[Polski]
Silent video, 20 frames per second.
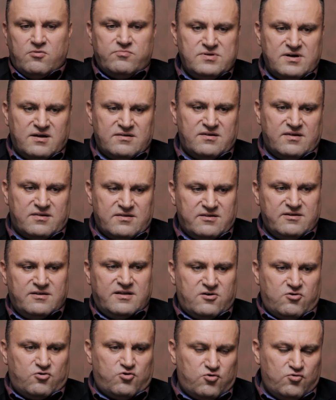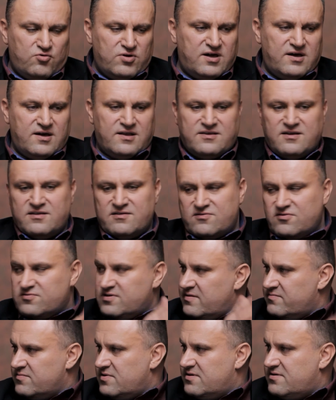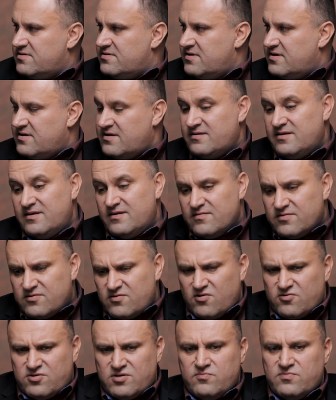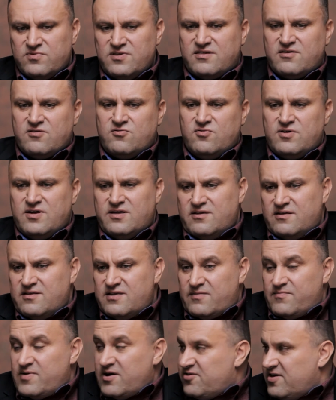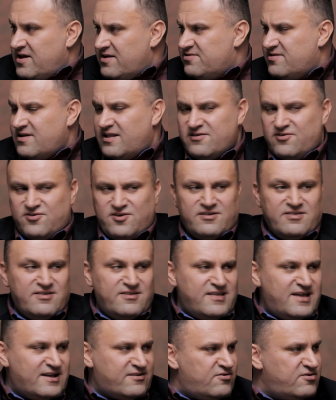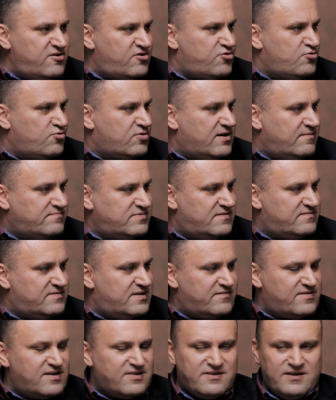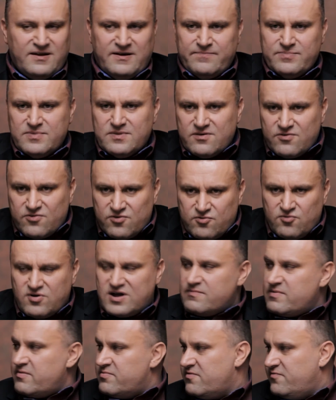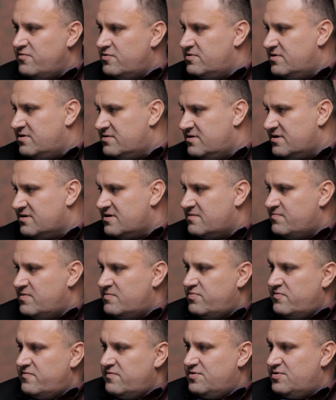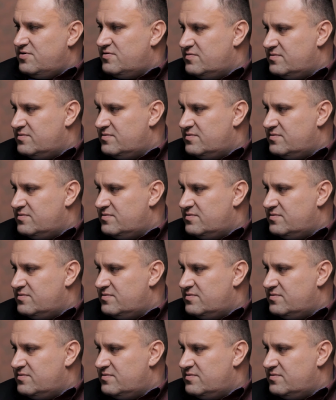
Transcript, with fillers: obraz jest tyle kosztuje, a ten to tam jest. Tyle. To o tym decyduje rynek, marszandzi, ale jeżeli rynek, to nie sztuka, prawda? Mhm. Więc sztuka ma być wolna, tak jak pan powiedział.